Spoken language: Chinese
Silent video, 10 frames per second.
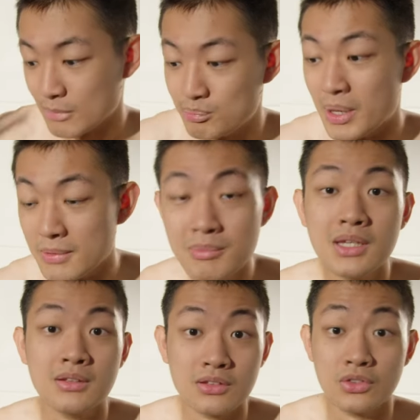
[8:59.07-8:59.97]
拼
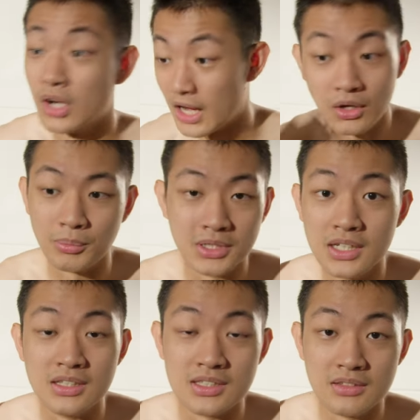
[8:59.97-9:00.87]
命，还要我们
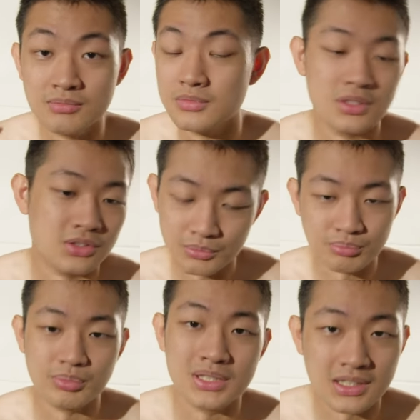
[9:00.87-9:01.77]
认真，就
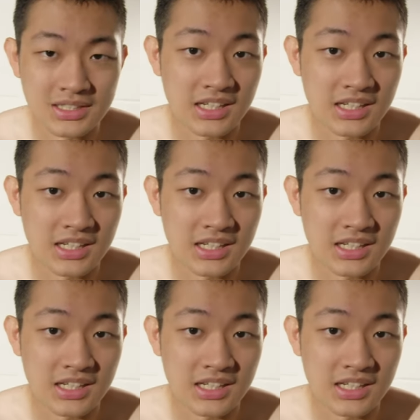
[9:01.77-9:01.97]
不知道在